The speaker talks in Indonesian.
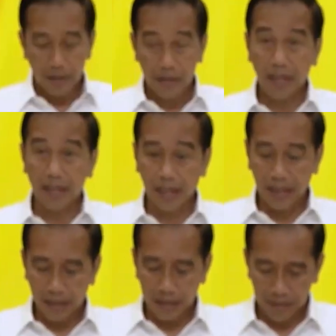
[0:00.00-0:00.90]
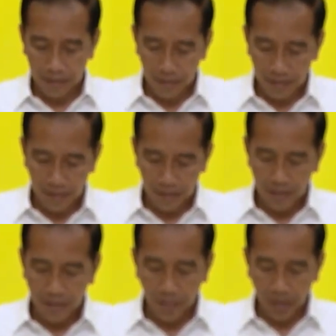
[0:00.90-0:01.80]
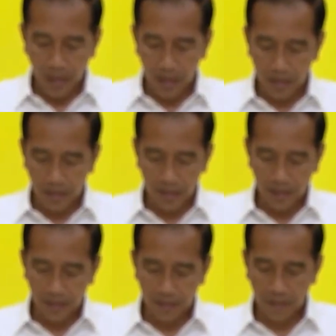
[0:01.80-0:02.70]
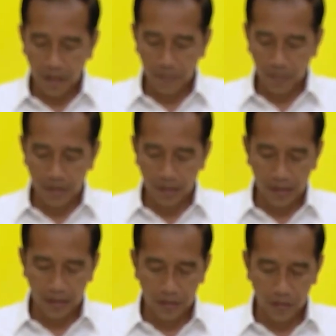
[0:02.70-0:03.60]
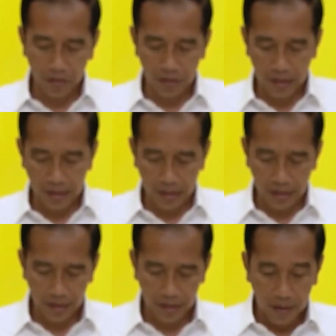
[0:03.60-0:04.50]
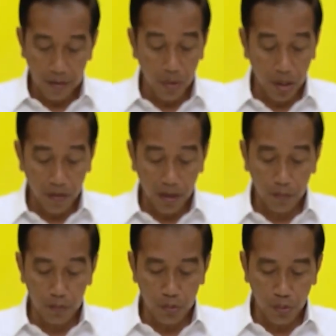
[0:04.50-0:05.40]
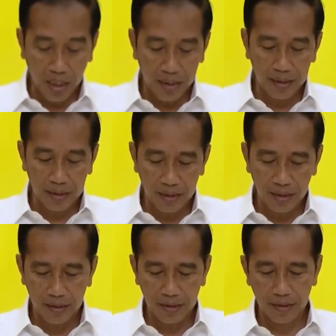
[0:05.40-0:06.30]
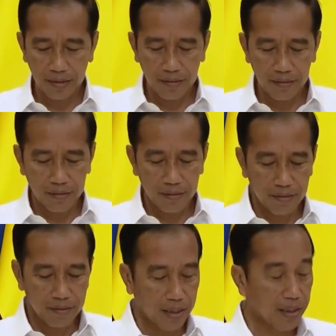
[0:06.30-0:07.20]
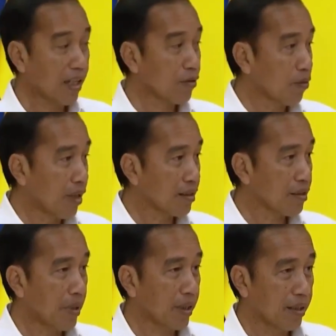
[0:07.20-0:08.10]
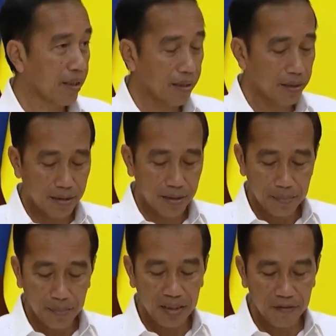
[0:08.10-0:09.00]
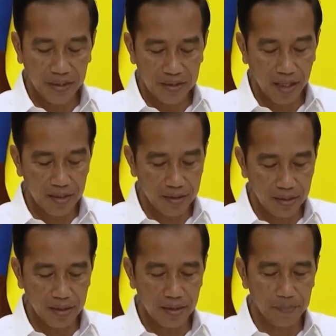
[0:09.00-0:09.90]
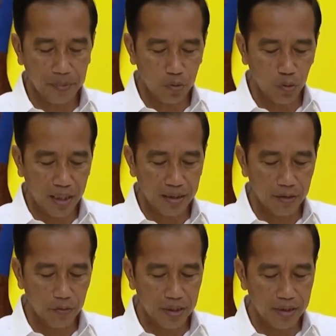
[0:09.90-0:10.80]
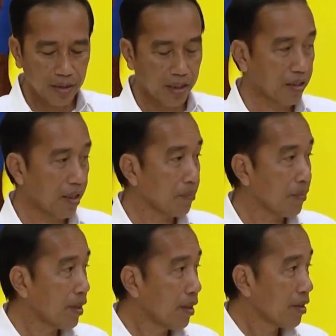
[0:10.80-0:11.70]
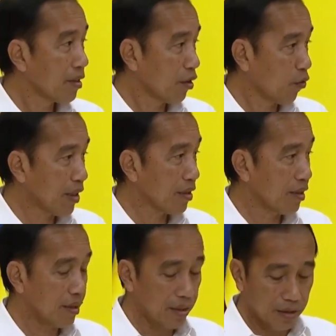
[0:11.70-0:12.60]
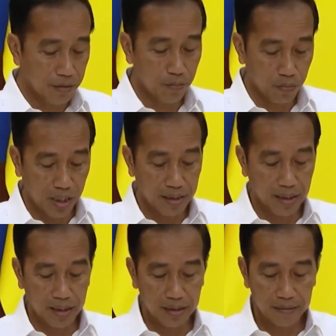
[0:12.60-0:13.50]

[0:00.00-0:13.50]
Saya eh, sampaikan ke eh, Presiden Zelensky bahwa kunjungan ini saya lakukan sebagai manifestasi kepedulian Indonesia terhadap situasi di Ukraina.